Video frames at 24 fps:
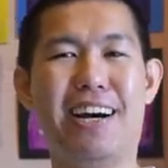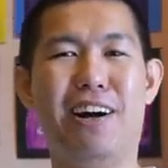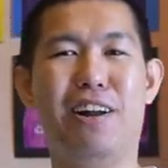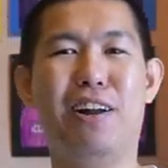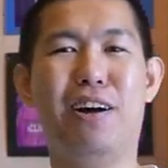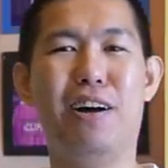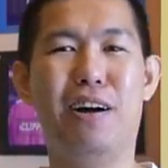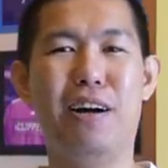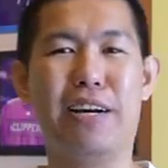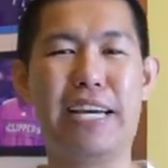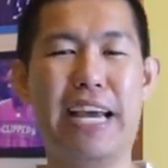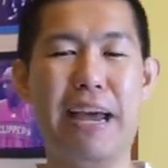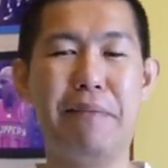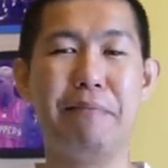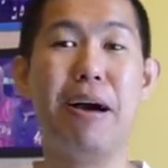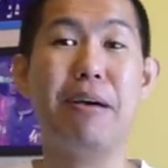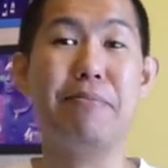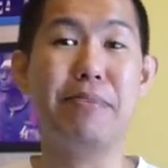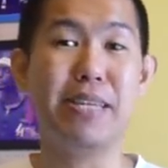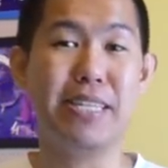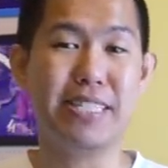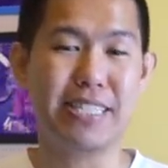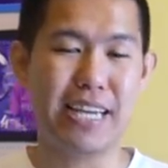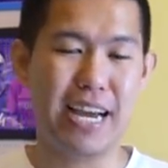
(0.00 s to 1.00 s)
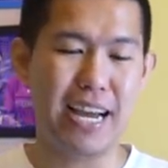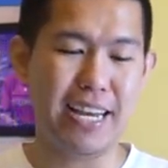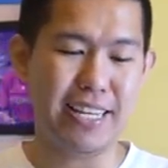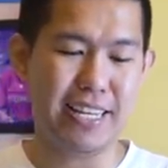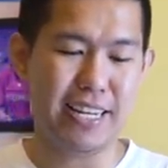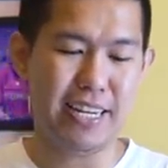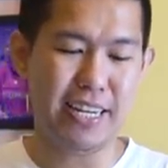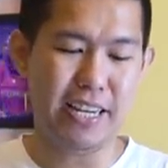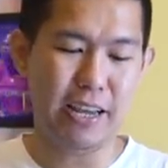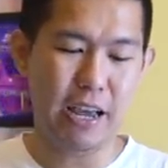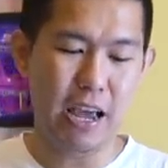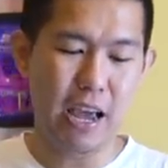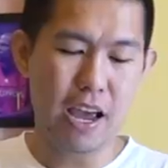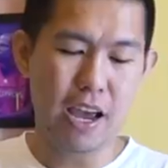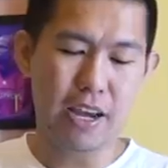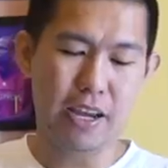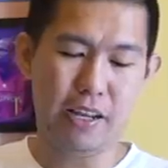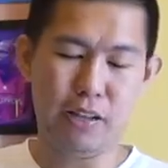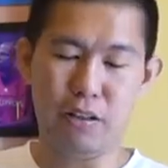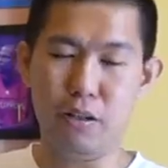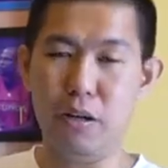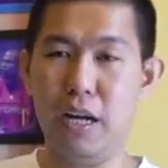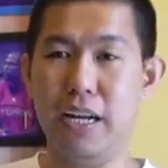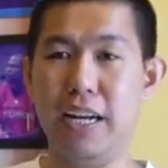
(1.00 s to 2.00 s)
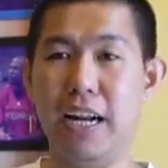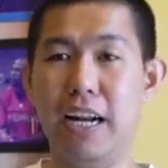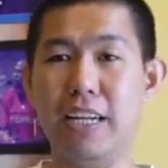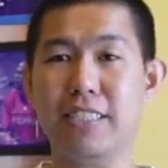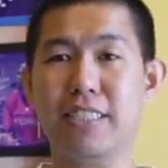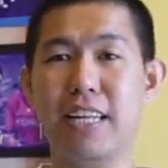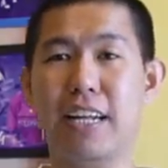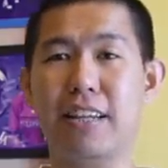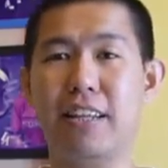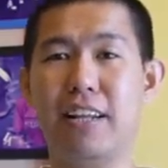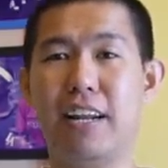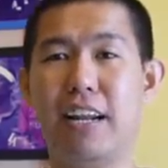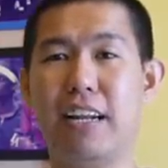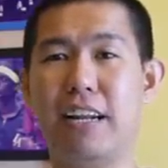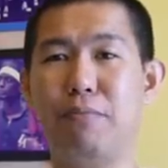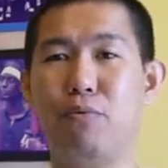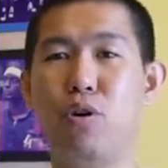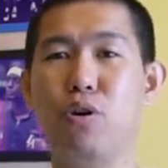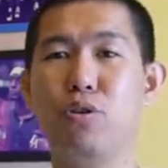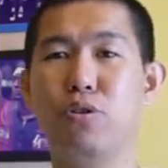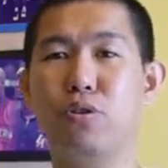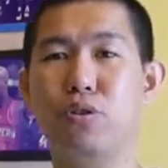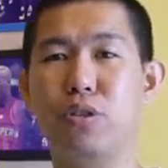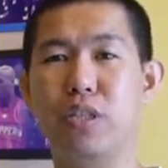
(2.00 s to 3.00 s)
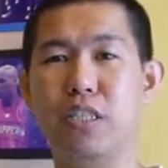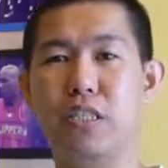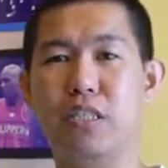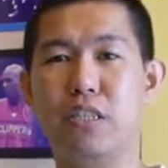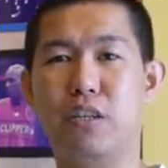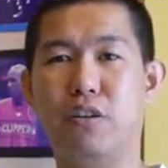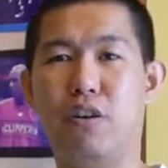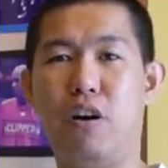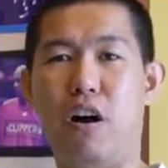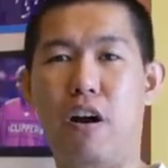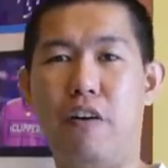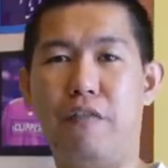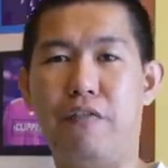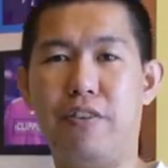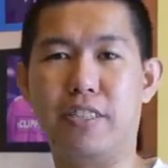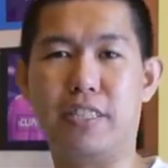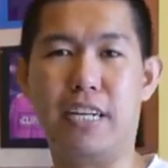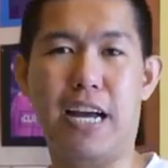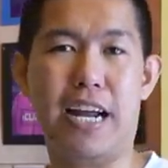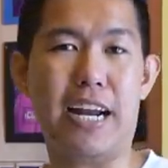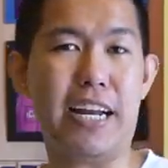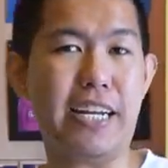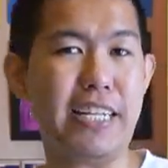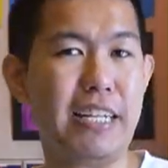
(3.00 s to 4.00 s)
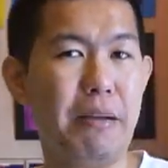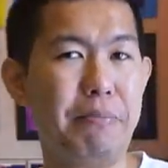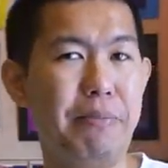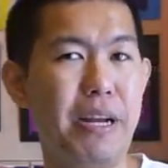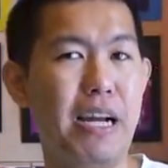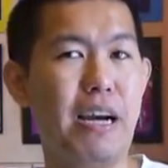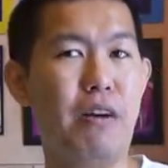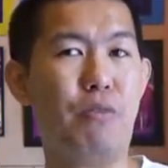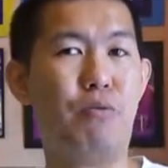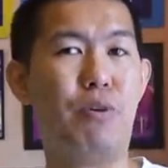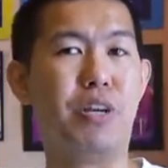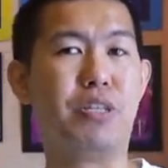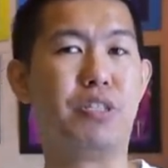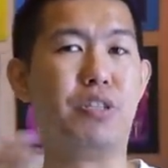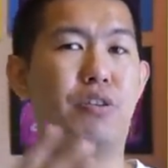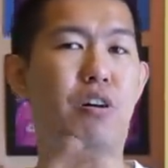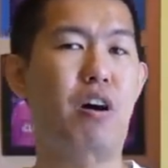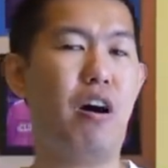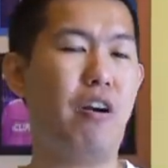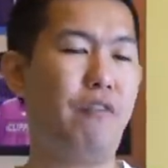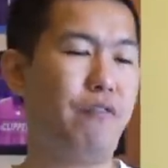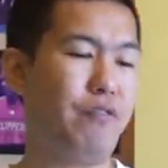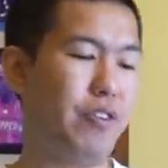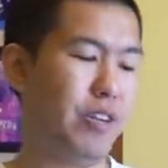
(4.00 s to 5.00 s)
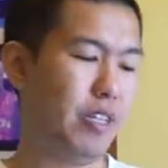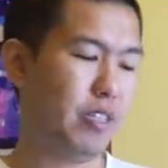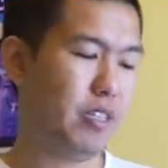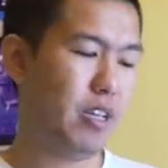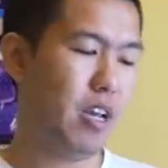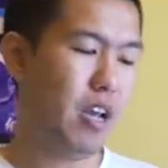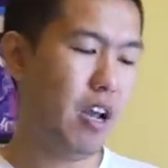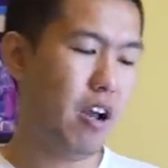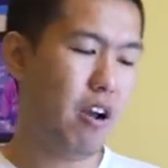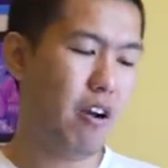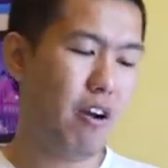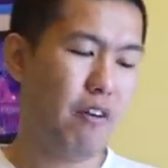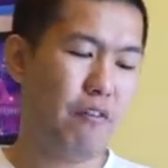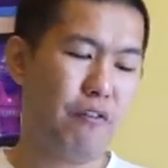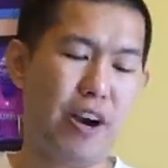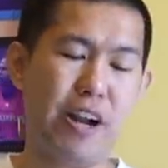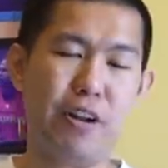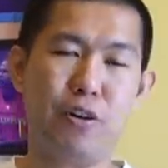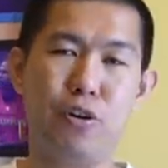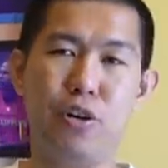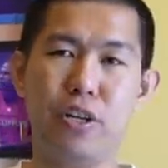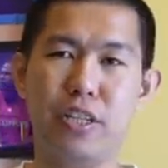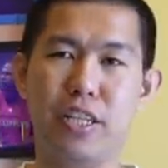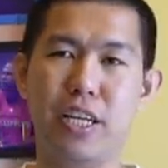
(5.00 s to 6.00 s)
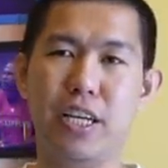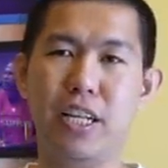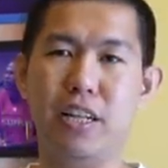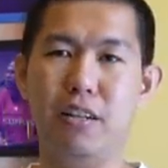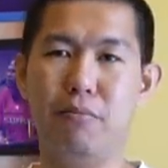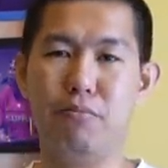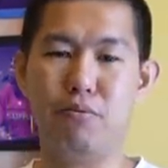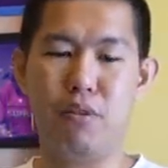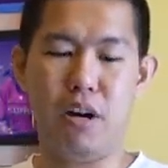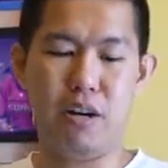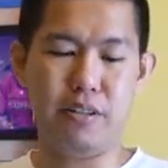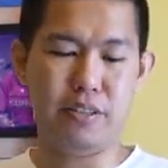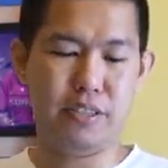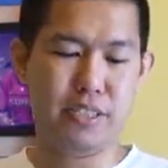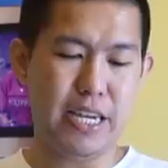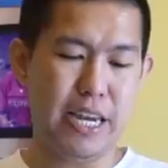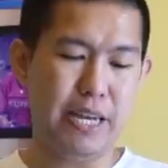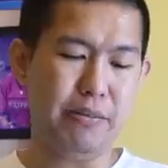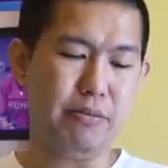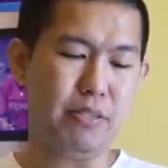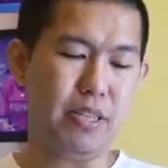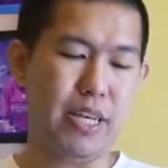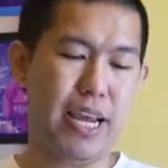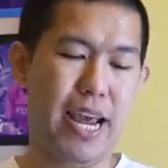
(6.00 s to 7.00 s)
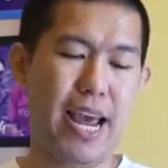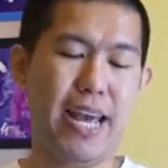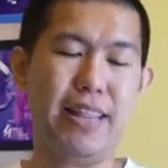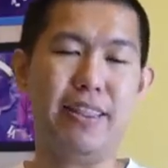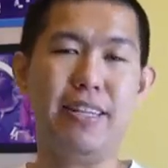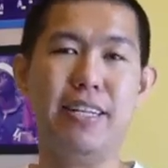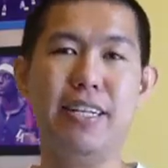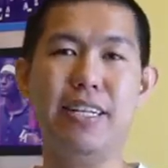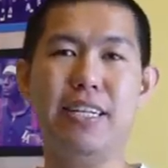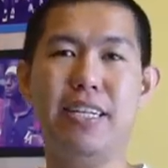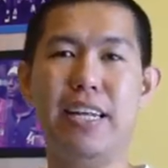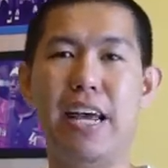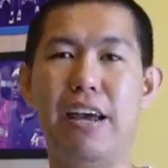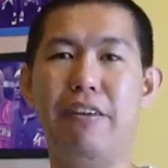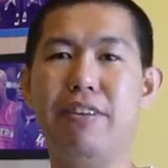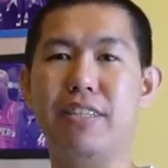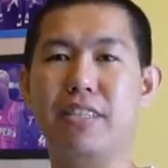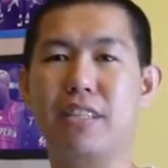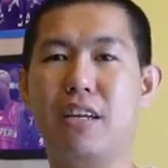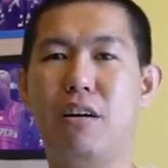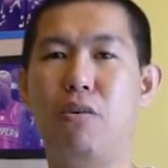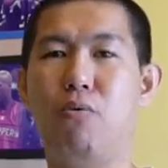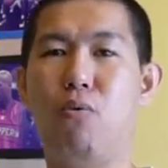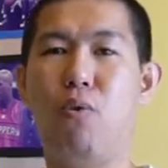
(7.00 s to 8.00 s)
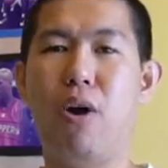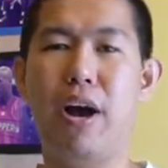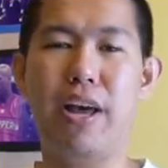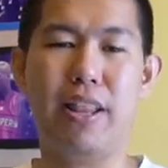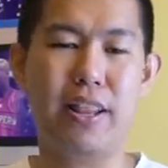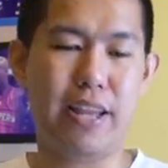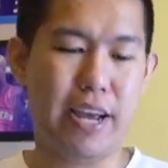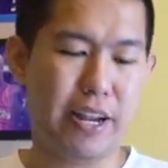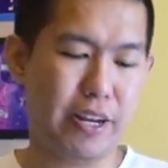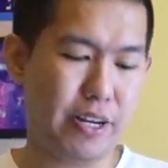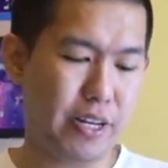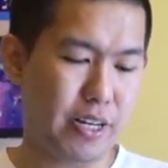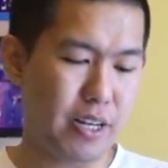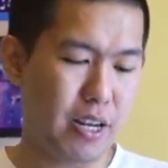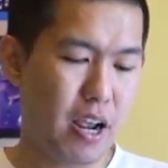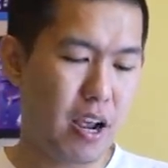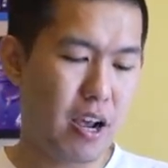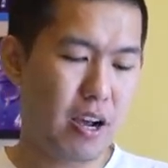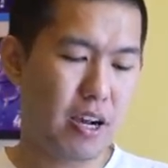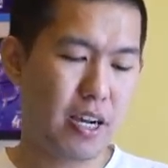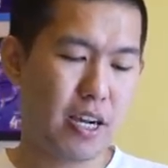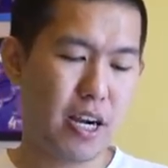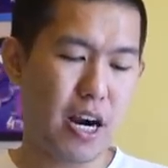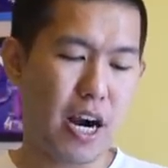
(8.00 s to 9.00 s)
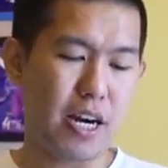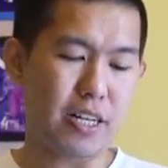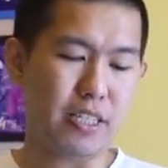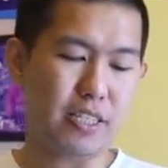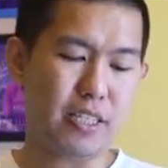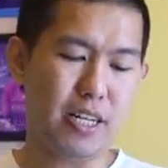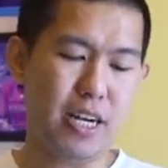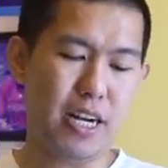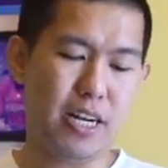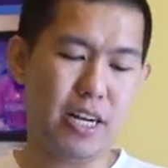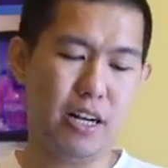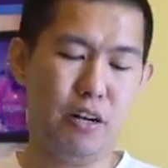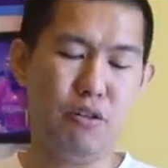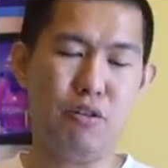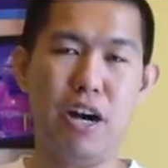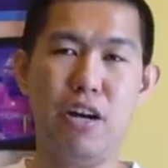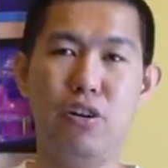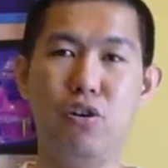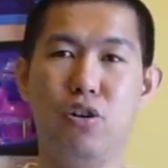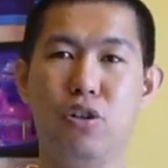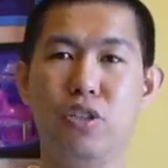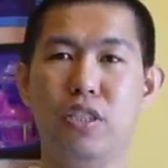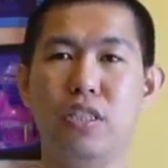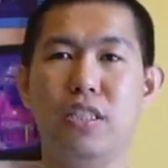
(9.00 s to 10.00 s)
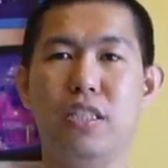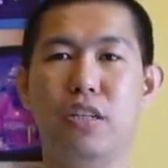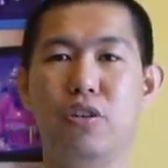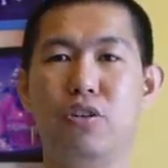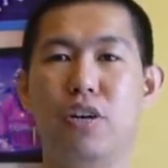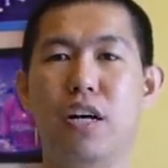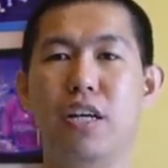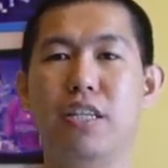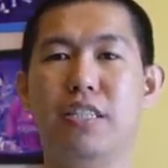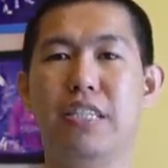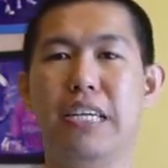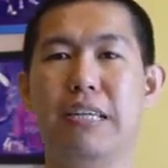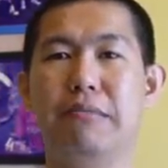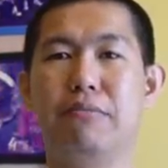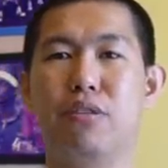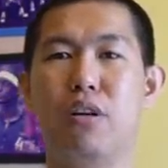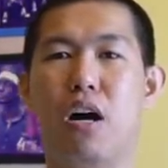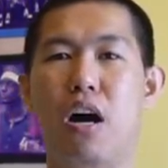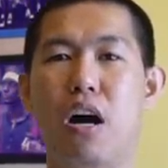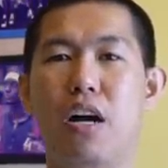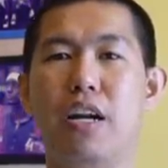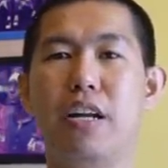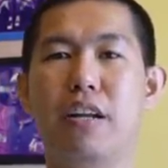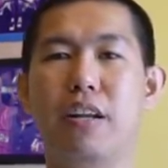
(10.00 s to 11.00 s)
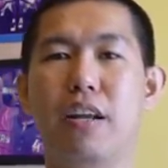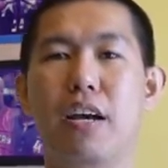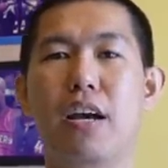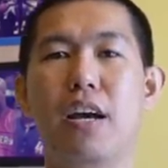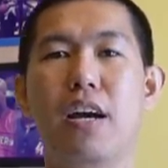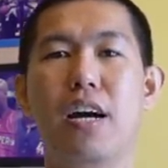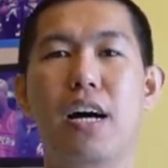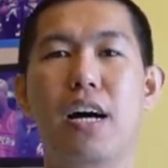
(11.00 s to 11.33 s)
Kalau Kemba bisa. Jadi itu adalah starting lineup gue untuk Eastern Conference. Sekarang kita pindah ke Western Conference. Frank courtnya LeBron James, Anthony Davis, Kawhi Leonard, guardsnya ada Luka Doncic dan juga James Harden.